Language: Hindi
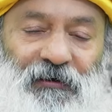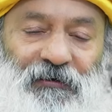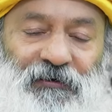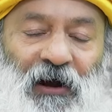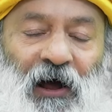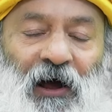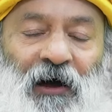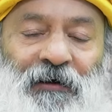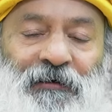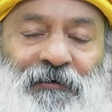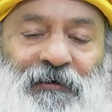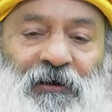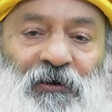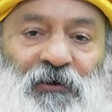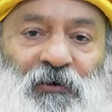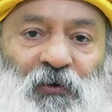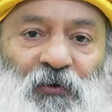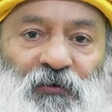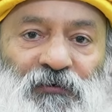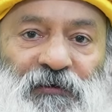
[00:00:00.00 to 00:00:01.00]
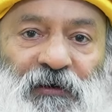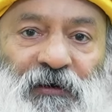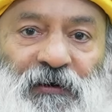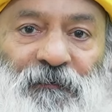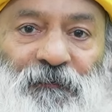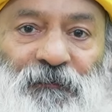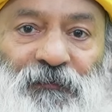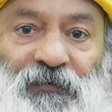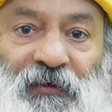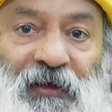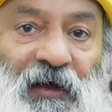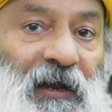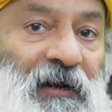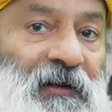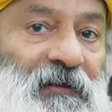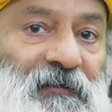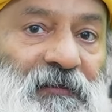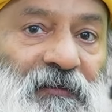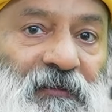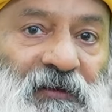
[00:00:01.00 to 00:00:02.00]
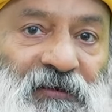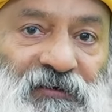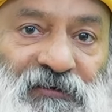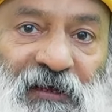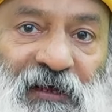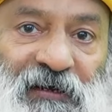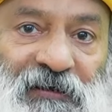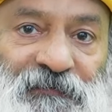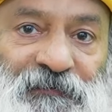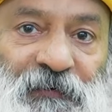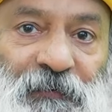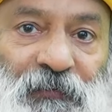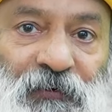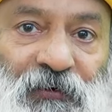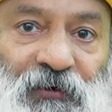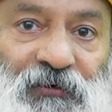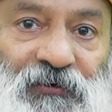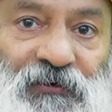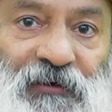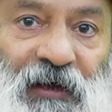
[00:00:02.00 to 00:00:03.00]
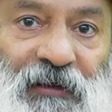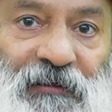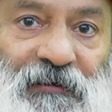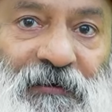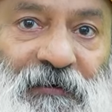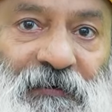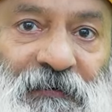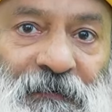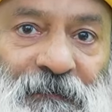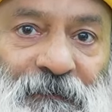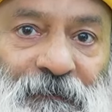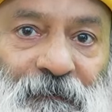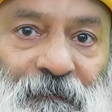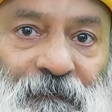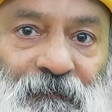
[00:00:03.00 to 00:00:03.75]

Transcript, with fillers: रॉन्ग कंक्लूजन गलत निष्कर्ष पे पहुंच जाते हैं